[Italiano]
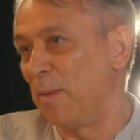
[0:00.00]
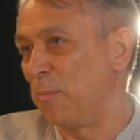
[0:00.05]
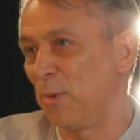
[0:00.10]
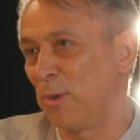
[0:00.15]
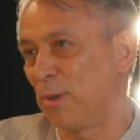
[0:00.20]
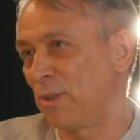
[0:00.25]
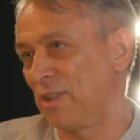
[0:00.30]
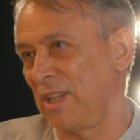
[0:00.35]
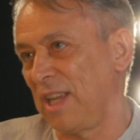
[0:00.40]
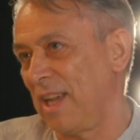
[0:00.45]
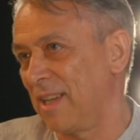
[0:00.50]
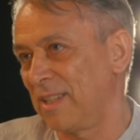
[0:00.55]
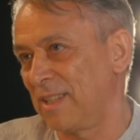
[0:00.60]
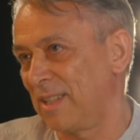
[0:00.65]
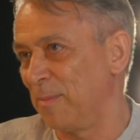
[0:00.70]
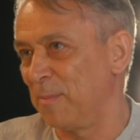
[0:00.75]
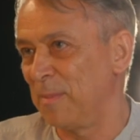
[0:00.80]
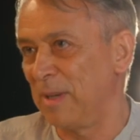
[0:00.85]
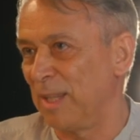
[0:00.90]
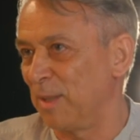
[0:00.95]
la borsa
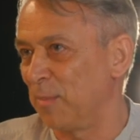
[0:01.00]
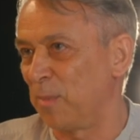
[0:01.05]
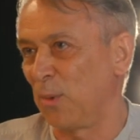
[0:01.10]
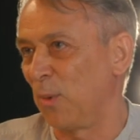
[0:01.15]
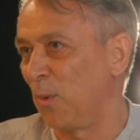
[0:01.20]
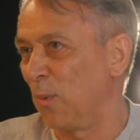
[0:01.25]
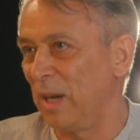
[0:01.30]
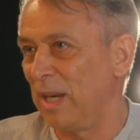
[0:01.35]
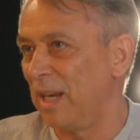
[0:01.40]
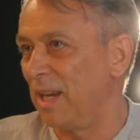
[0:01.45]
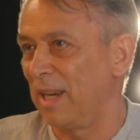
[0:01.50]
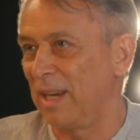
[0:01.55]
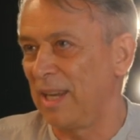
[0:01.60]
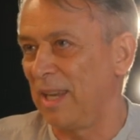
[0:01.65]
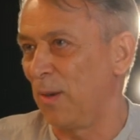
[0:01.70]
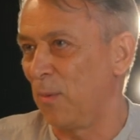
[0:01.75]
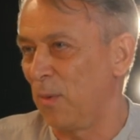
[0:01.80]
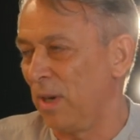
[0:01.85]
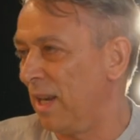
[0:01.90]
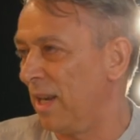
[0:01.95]
Hasselblad, proprio quella,
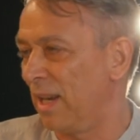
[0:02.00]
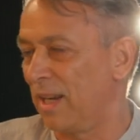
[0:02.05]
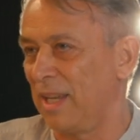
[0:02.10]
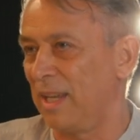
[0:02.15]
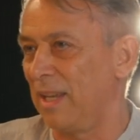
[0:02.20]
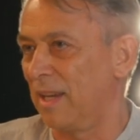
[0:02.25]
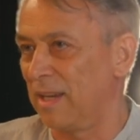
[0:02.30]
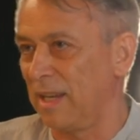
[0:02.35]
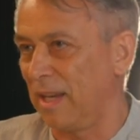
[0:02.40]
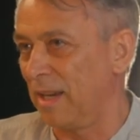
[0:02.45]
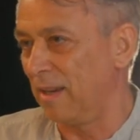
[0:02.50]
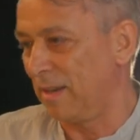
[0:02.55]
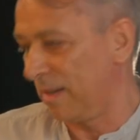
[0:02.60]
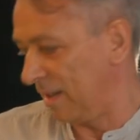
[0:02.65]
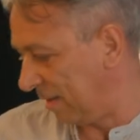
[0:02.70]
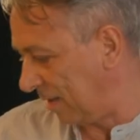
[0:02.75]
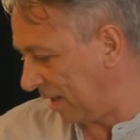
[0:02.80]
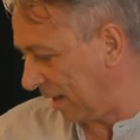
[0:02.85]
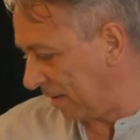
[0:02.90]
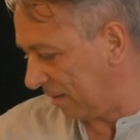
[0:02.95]
che, quella che, che,
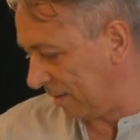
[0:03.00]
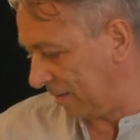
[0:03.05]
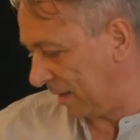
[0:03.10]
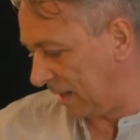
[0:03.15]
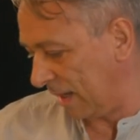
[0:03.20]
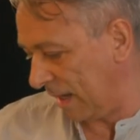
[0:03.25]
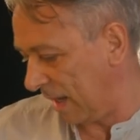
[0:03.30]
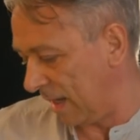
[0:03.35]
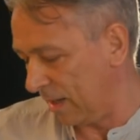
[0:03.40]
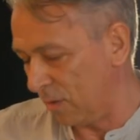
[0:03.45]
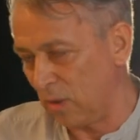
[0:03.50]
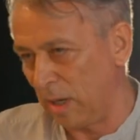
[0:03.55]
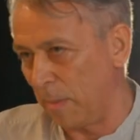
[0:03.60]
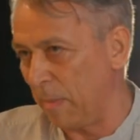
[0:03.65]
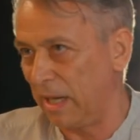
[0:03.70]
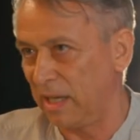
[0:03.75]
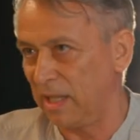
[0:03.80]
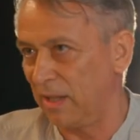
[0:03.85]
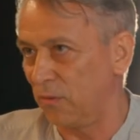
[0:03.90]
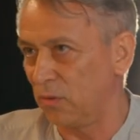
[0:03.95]
che ti che, hai con la
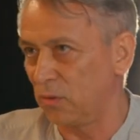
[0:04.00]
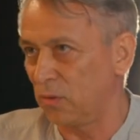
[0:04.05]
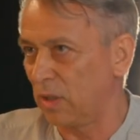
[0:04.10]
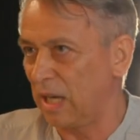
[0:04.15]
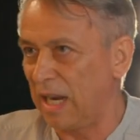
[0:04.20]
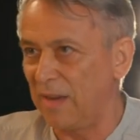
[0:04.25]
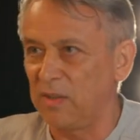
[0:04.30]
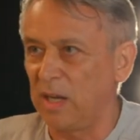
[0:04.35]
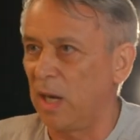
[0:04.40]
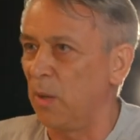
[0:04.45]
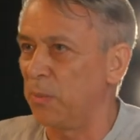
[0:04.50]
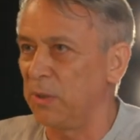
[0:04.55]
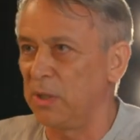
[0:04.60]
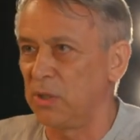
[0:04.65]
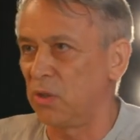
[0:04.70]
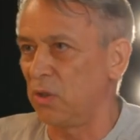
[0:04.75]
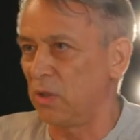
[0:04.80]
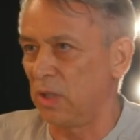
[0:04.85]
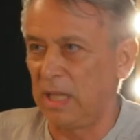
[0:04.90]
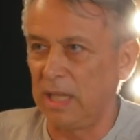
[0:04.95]
macchina fotografica, poi di
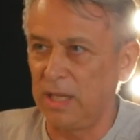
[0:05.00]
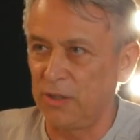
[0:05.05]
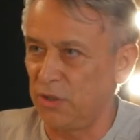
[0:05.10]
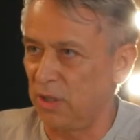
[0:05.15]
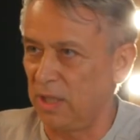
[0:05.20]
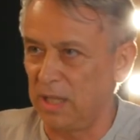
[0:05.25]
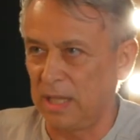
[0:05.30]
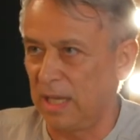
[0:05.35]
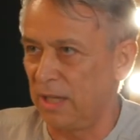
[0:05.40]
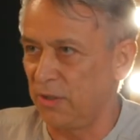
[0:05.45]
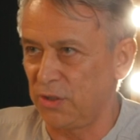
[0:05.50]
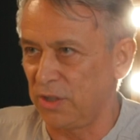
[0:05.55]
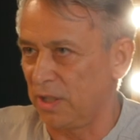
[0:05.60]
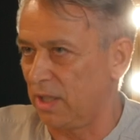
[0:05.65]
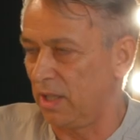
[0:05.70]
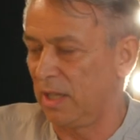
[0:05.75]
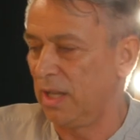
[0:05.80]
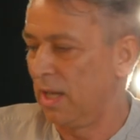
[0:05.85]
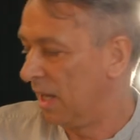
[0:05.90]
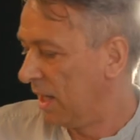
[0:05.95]
solito la lasci, la
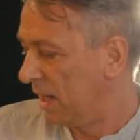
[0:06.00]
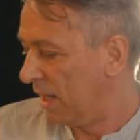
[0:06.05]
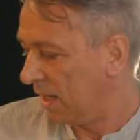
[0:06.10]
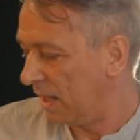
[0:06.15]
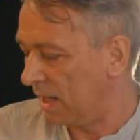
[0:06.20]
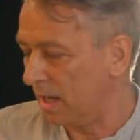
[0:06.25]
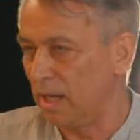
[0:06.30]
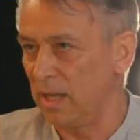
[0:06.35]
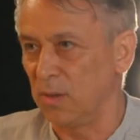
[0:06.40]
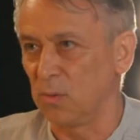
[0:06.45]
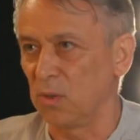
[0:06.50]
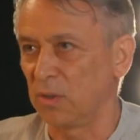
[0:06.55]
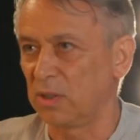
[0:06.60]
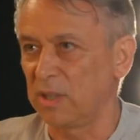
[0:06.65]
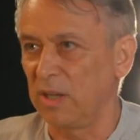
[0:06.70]
lasci eh, in uno